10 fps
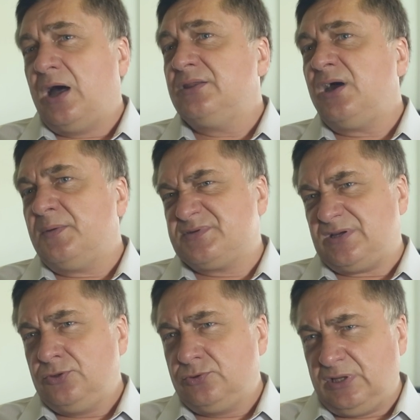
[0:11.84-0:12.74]
она
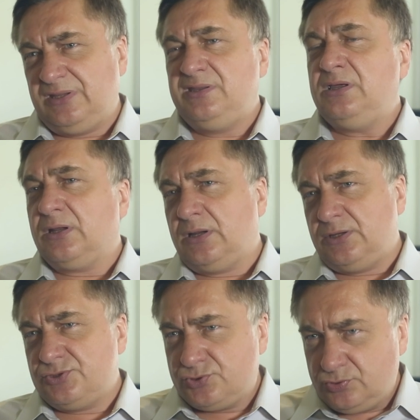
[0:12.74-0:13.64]
абсолютно
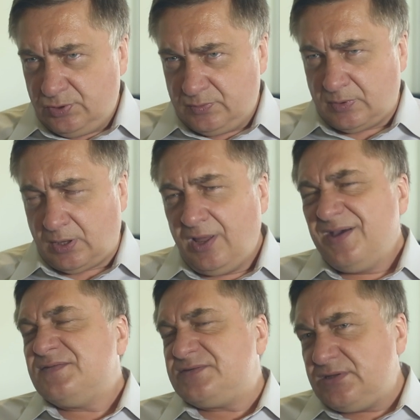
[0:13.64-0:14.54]
нереализуема.
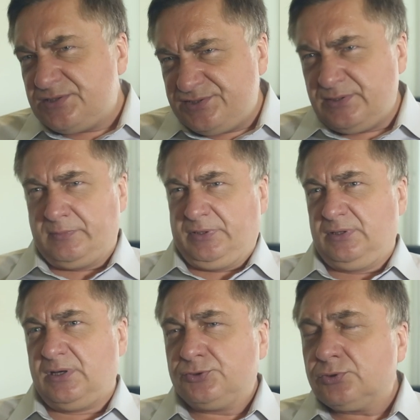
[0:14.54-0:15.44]
Все земли,
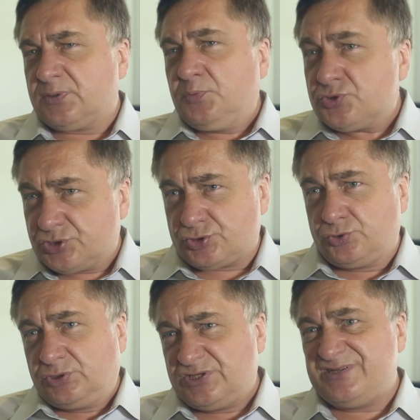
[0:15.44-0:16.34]
на которых можно
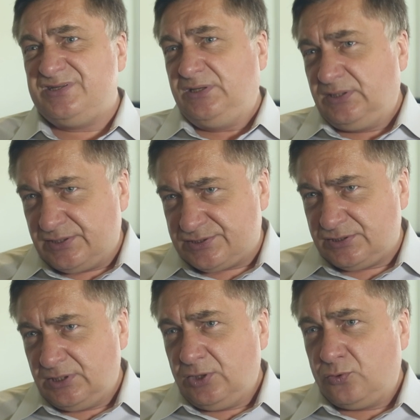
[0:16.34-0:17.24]
что-то
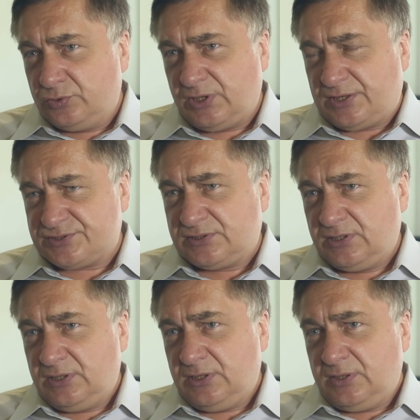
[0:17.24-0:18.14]
сделать у нас,
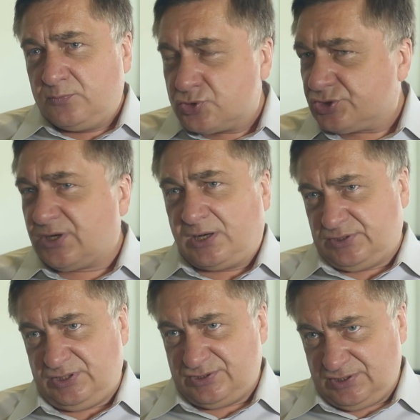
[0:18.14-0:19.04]
можно
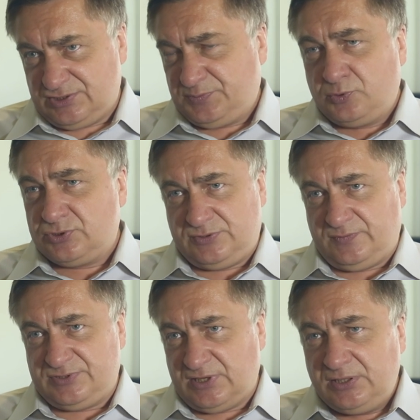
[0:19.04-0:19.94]
как-то их
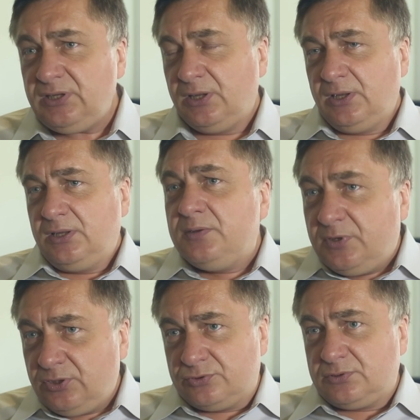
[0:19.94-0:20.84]
использовать, они
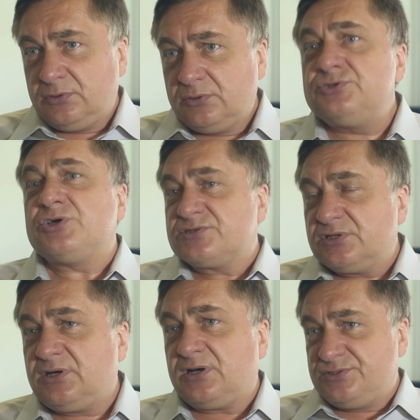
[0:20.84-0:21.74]
имеют
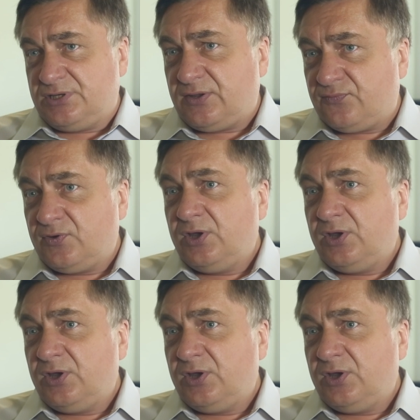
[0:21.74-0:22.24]
частных хозяев.